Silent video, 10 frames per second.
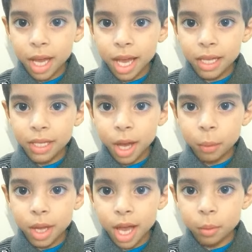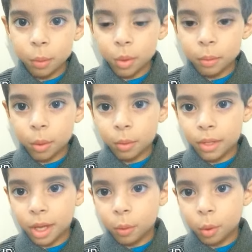eles caminharam por um bom
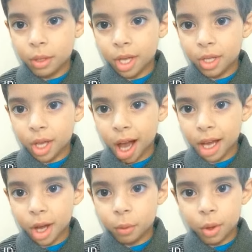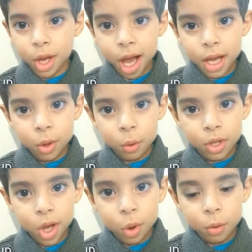tempo até chegarem a uma clareira
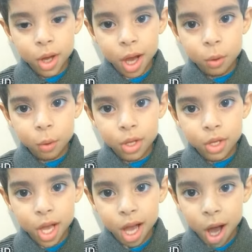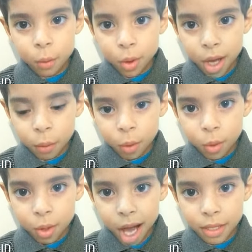onde encontraram uma antiga cabana
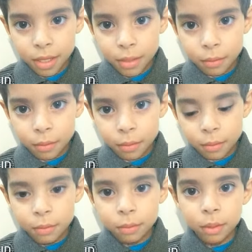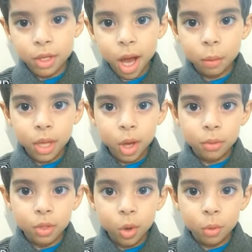abandonada. Gabriel
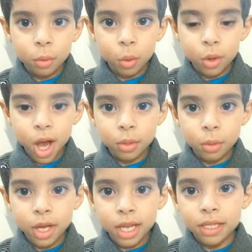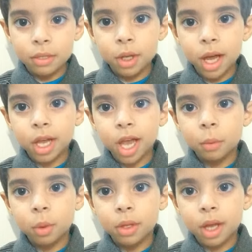ficou empolgado e quis entrar na
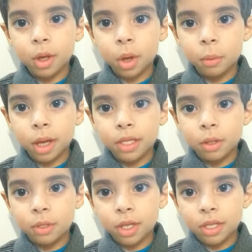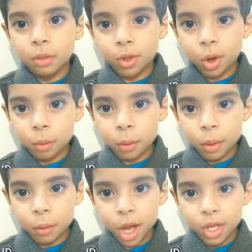cabana, mas Davi estava com
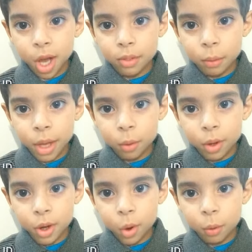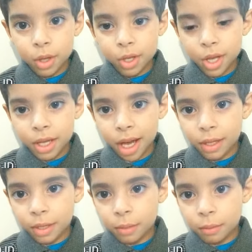medo e achava melhor não mexer em
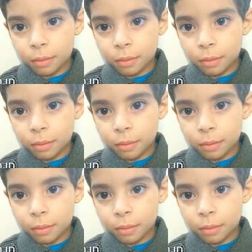nada.